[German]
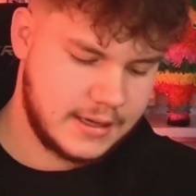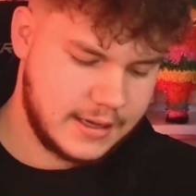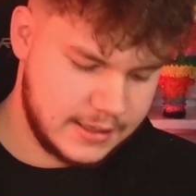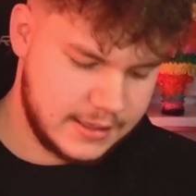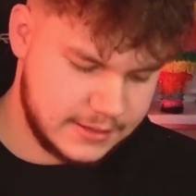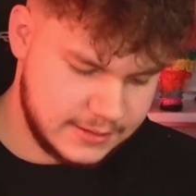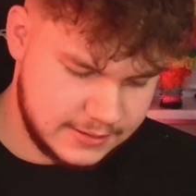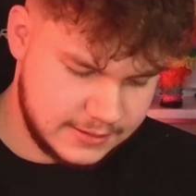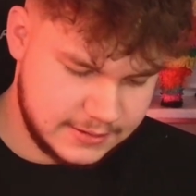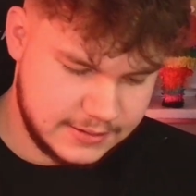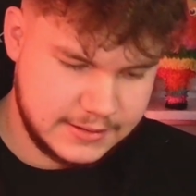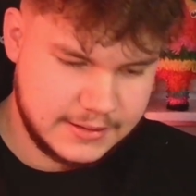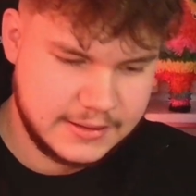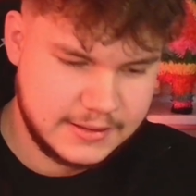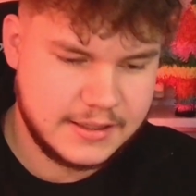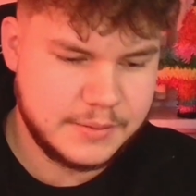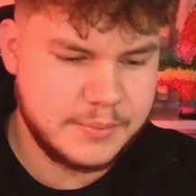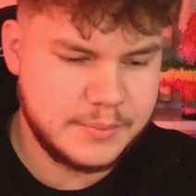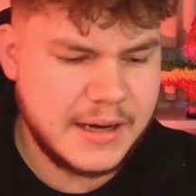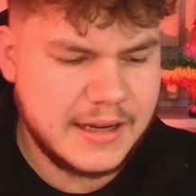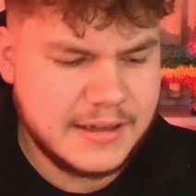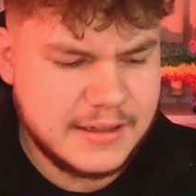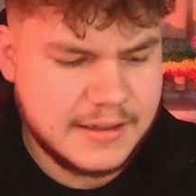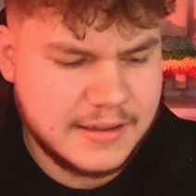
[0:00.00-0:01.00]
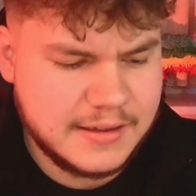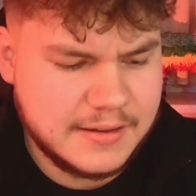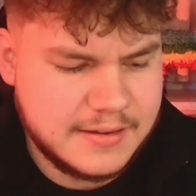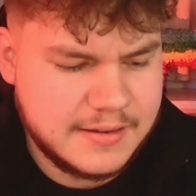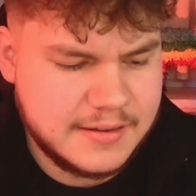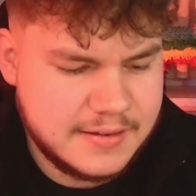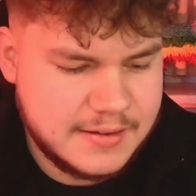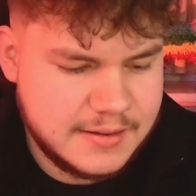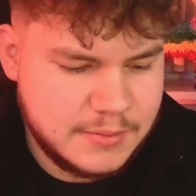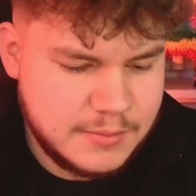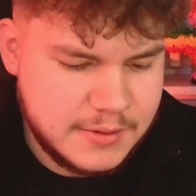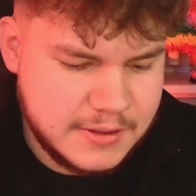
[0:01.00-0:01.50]
Äh, die Thematik ist
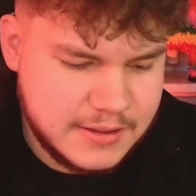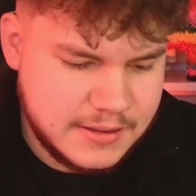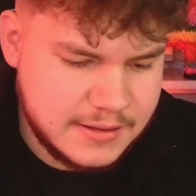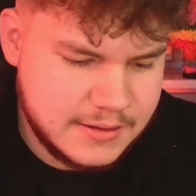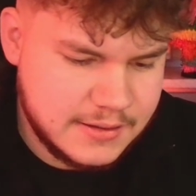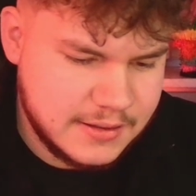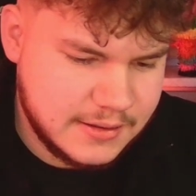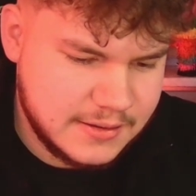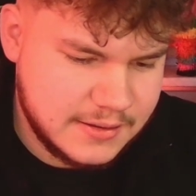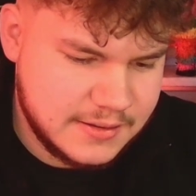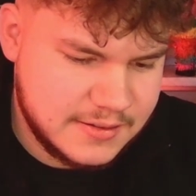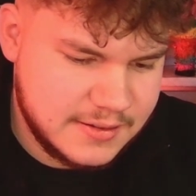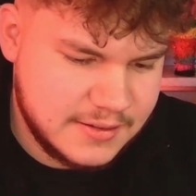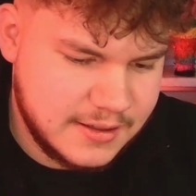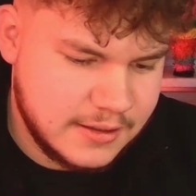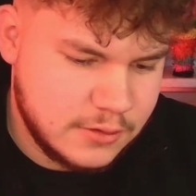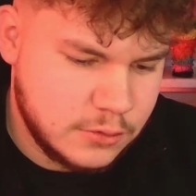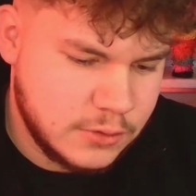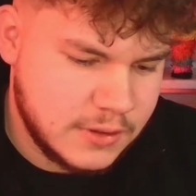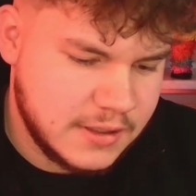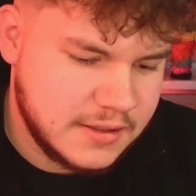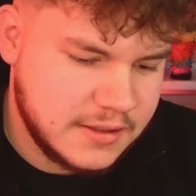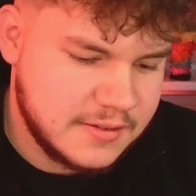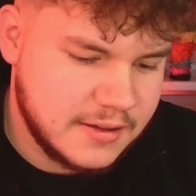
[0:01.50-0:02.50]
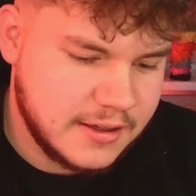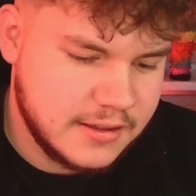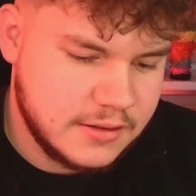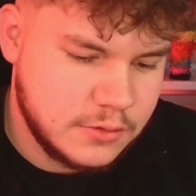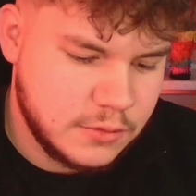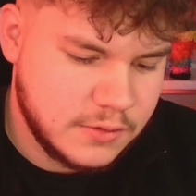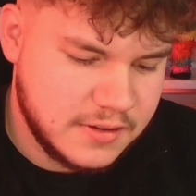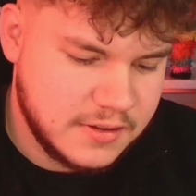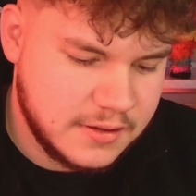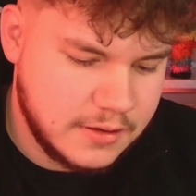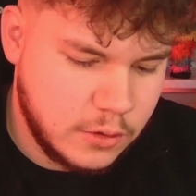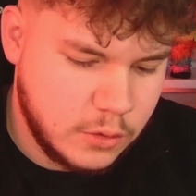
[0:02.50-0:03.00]
ziemlich interessant und die Zeichnungen
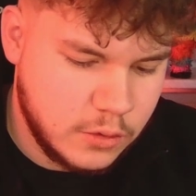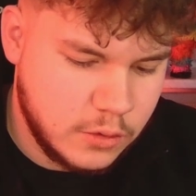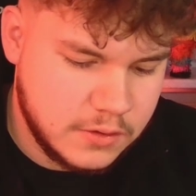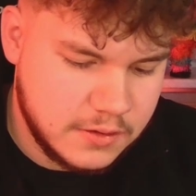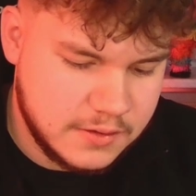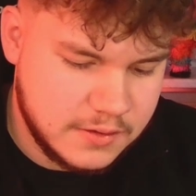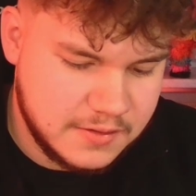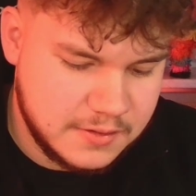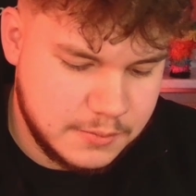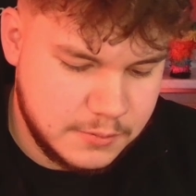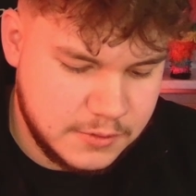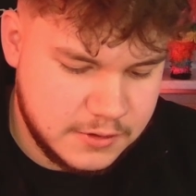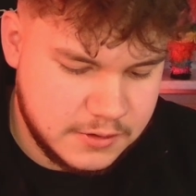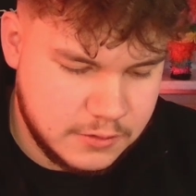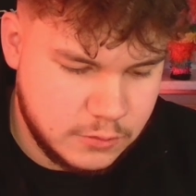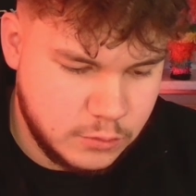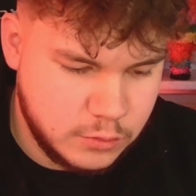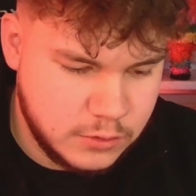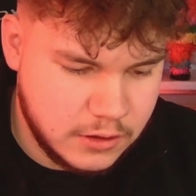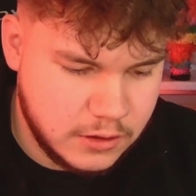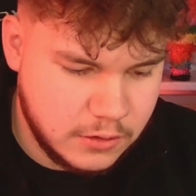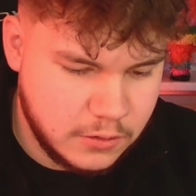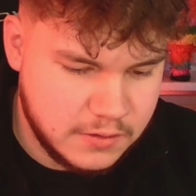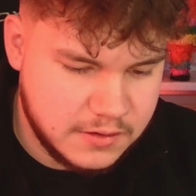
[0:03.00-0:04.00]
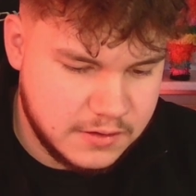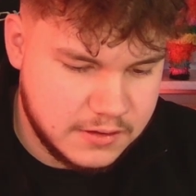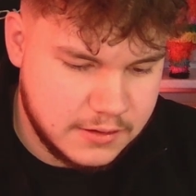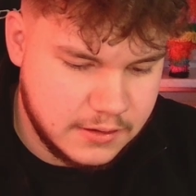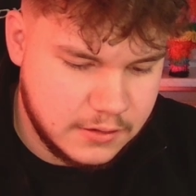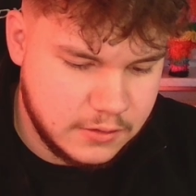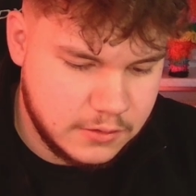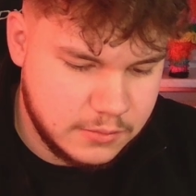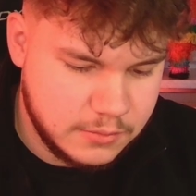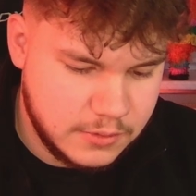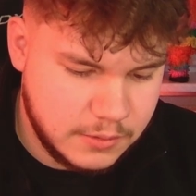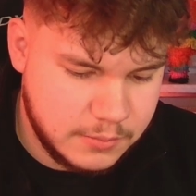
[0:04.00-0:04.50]
sehen auch ziemlich gut aus. Ich kann
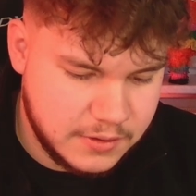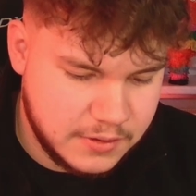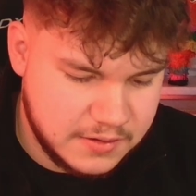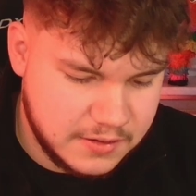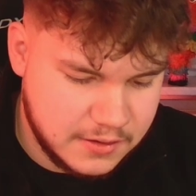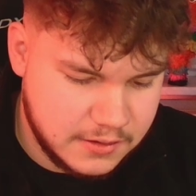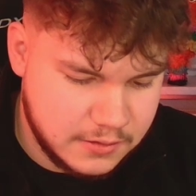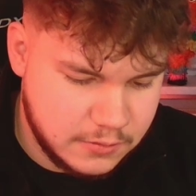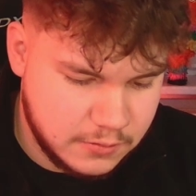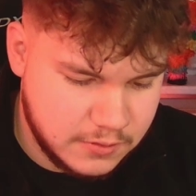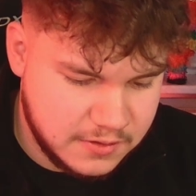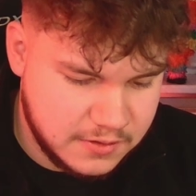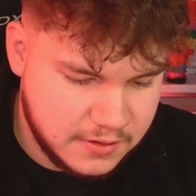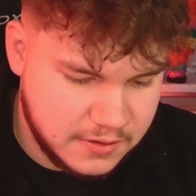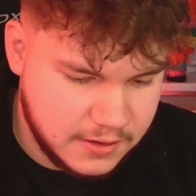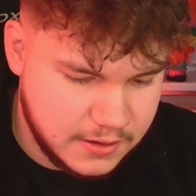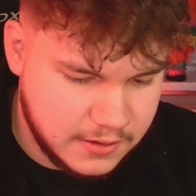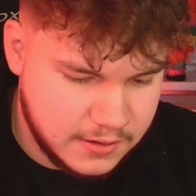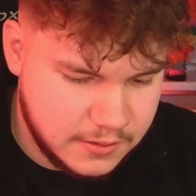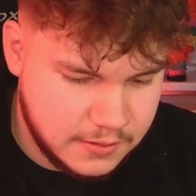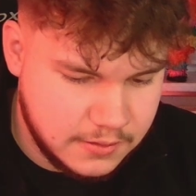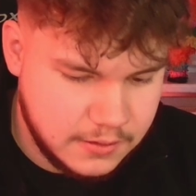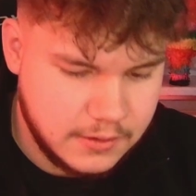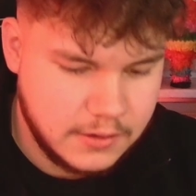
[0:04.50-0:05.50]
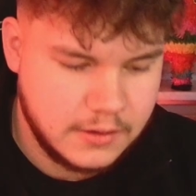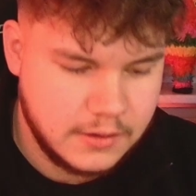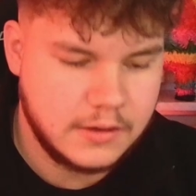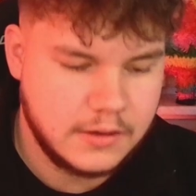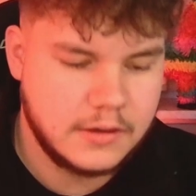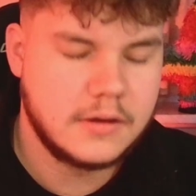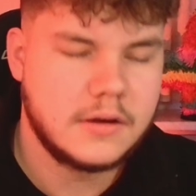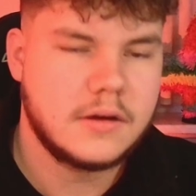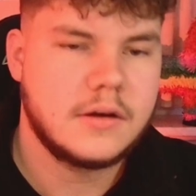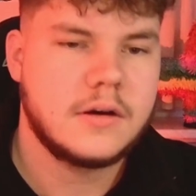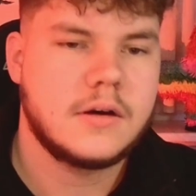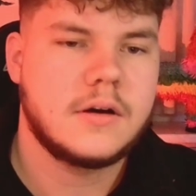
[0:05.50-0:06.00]
euch mal ein paar Zeichnungen zeigen.
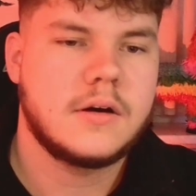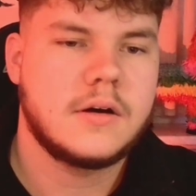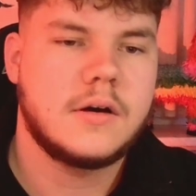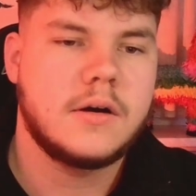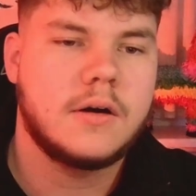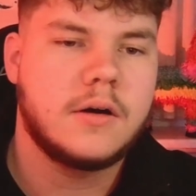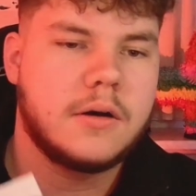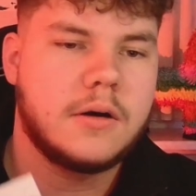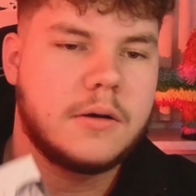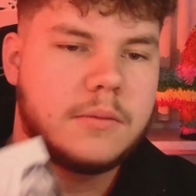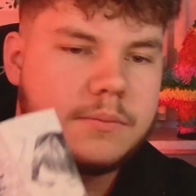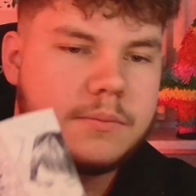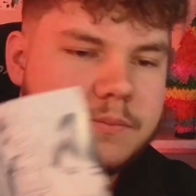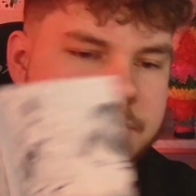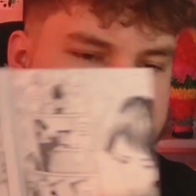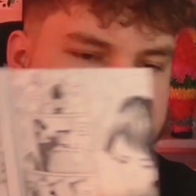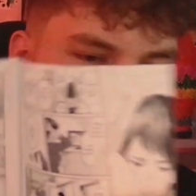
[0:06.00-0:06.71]
Ähm,